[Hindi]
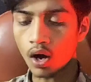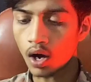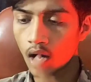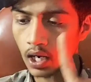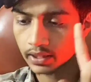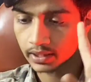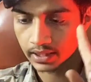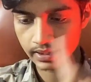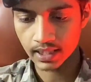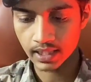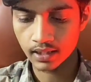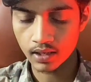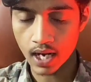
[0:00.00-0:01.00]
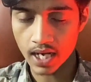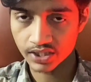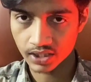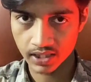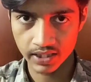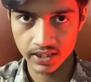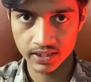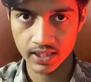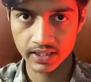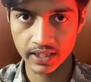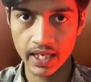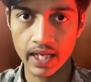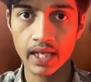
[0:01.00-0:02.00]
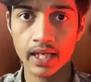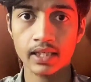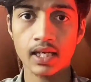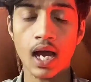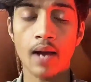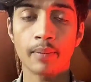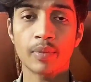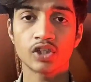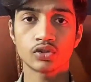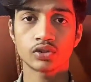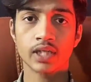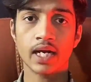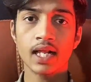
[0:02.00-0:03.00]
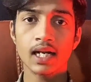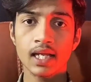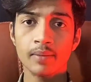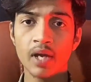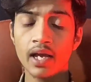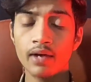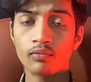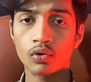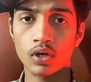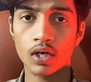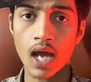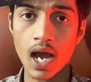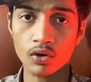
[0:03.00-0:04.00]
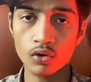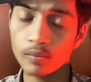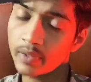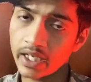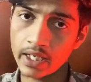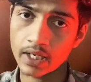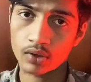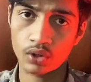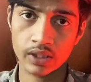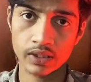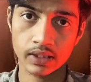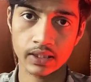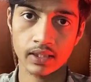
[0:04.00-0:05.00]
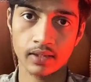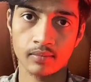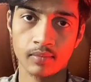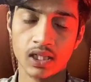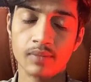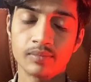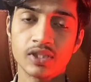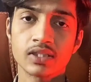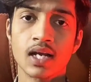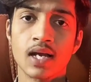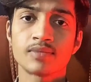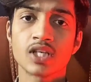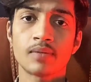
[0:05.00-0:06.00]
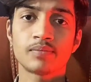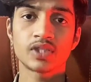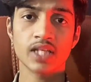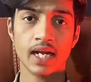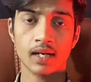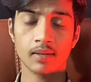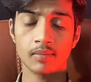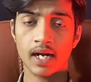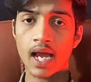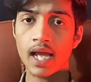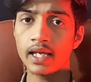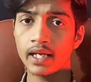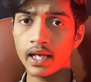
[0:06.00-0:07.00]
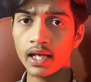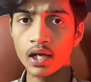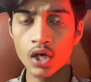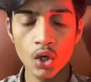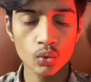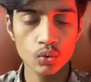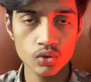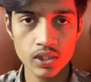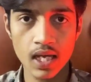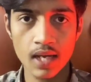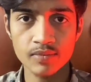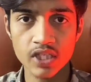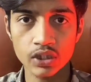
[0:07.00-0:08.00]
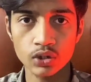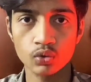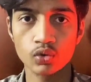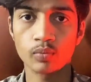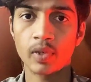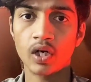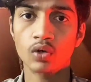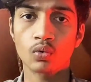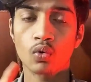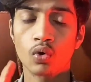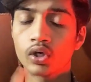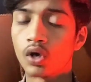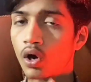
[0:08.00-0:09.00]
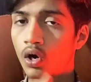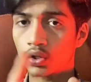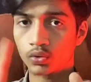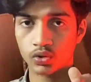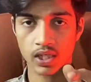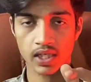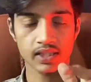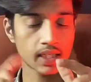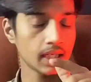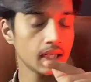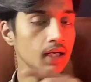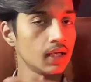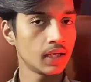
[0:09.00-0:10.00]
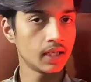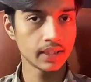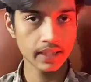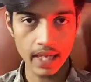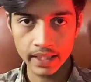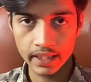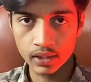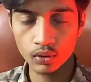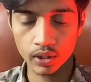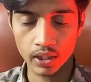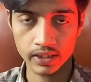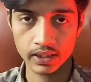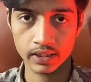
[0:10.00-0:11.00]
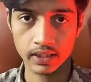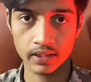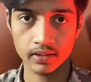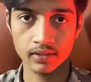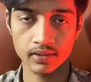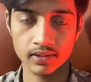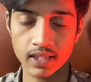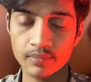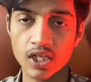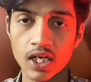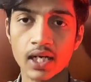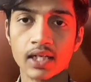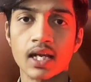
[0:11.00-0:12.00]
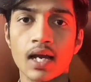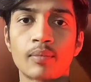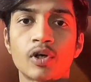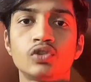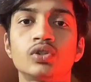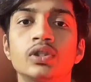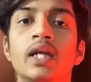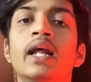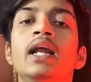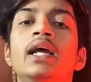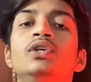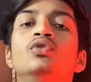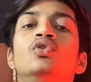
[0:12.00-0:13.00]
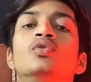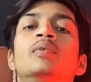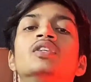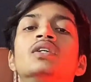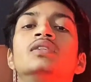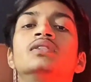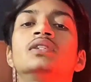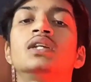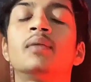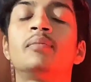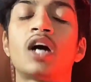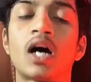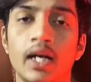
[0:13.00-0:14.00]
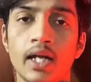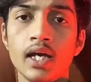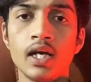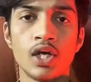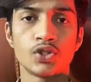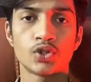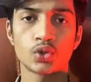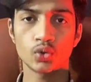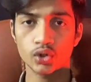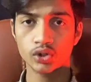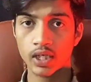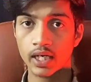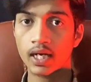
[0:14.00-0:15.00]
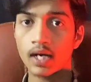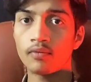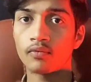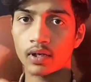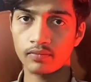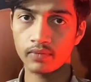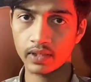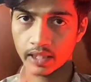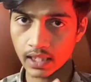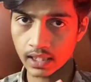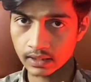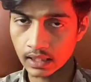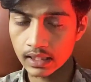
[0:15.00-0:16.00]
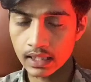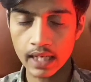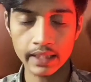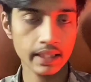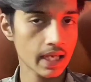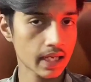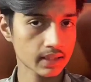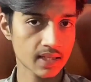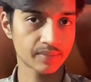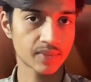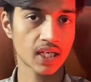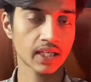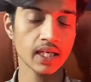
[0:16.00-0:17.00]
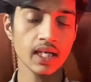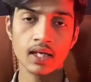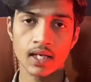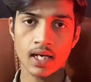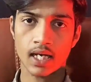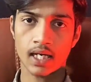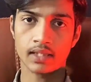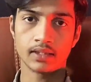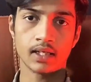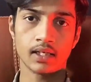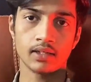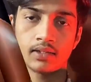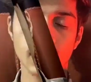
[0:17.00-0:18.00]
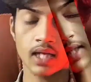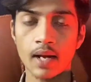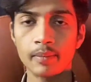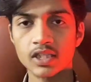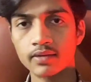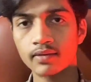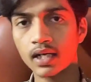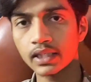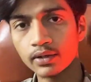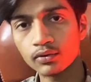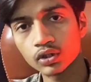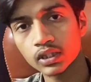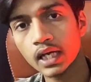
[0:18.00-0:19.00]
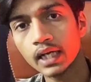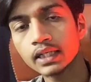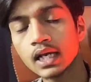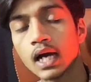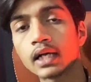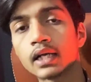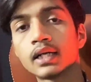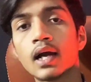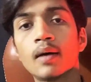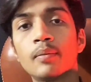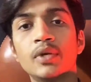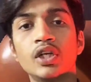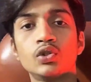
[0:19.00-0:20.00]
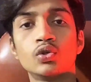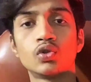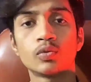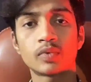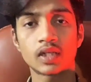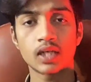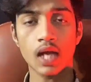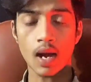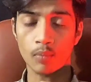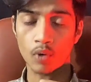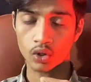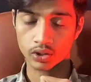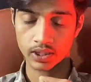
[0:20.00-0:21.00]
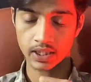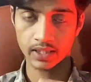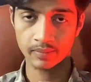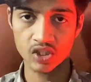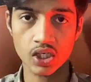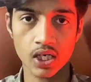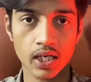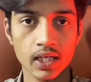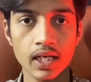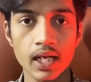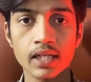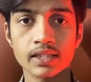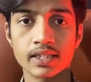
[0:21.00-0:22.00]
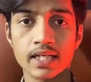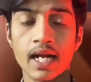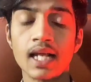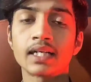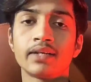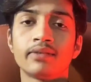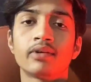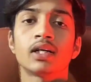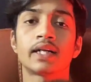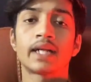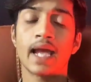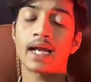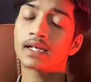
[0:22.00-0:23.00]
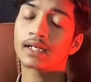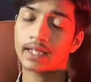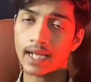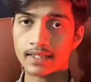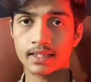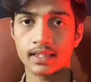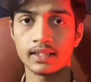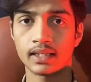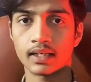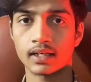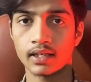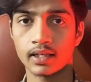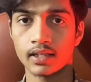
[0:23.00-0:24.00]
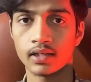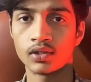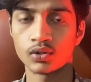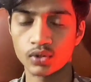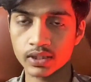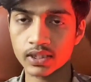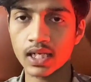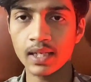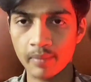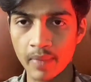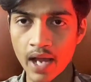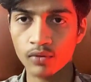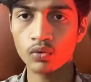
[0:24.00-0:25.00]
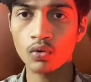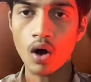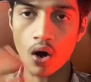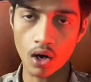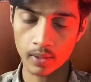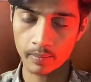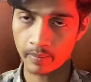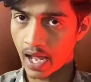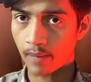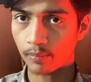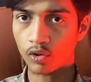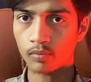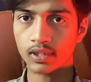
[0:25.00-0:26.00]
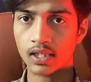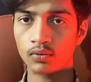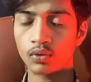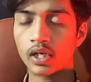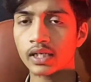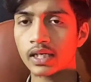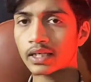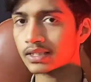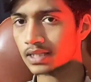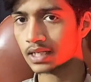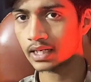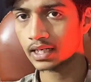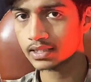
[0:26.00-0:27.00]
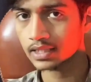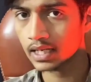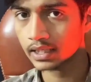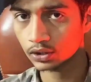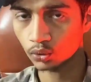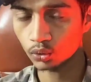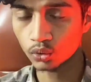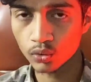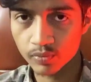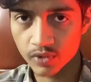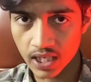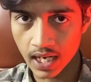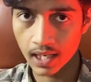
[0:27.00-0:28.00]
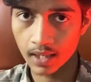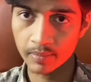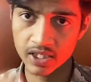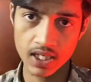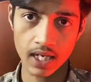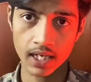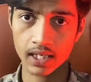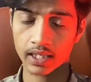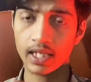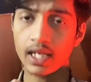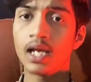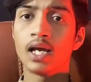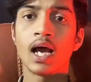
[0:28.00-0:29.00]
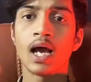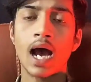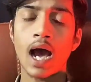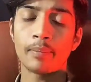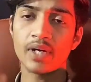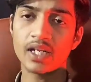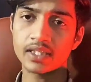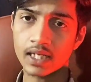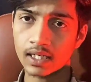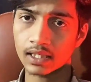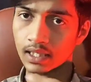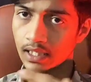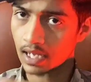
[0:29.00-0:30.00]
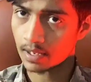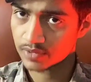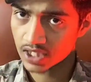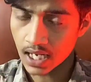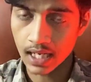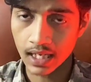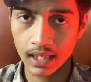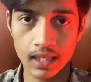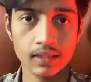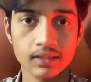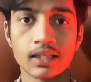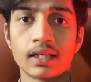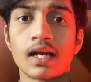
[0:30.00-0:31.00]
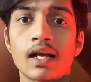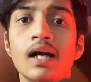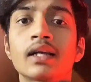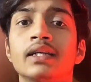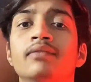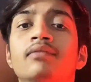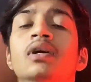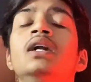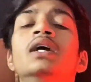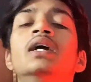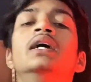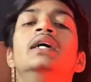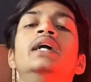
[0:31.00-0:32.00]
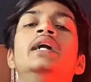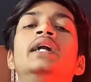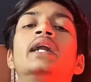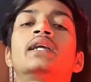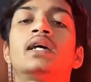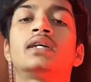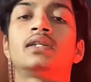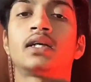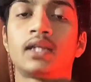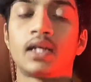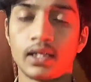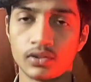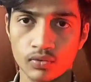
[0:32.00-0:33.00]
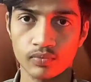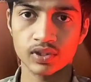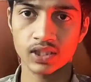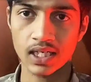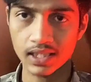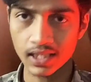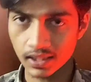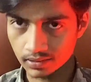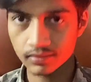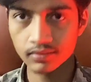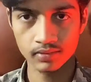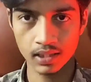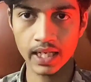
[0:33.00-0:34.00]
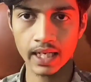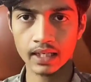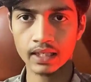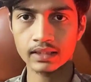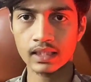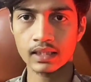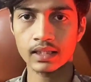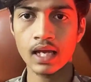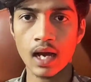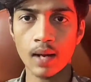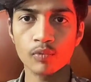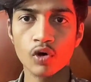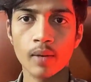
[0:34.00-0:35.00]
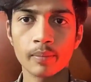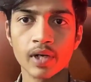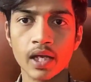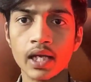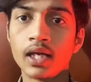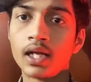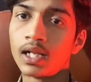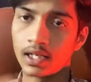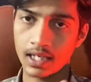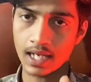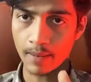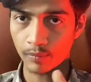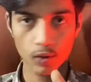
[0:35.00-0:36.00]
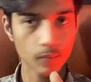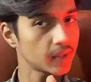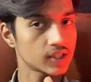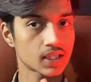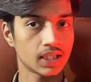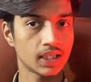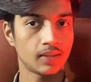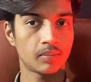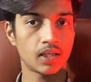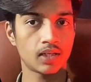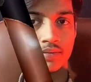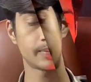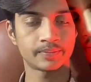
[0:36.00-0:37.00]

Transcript: और तीसरा लास्ट कंडीशन ये है कि आपका जो चैनल नेम है वो लाखों में एक होना चाहिए मतलब जिस नाम से आप चैनल बनाए हैं उस नाम से यूट्यूब पर कोई और दूसरा चैनल नहीं होना चाहिए तब जाकर के आपका जो चैनल है यूट्यूब पे सर्च इंजन में आना शुरू हो जाएगा वन वीक के अंदर यानी कि एक सप्ताह के अंदर यहाँ पर सवाल ये उठता है कि आगे अपने यूट्यूब अबाउट सेटिंग में जाकर के चैनल कीवर्ड टैग कैसे इंटर करें तो इसके लिए मैं हूं और मैं आपको बताऊंगा कि किस तरीके से कि यूट्यूब चैनल में जाकर के अपने चैनल के नाम से अलग अलग तरीके का कीवर्ड एंटर किया जाता है तो चलिए लेकर के चलते हैं आपको अपने लैपटॉप स्क्रीन पर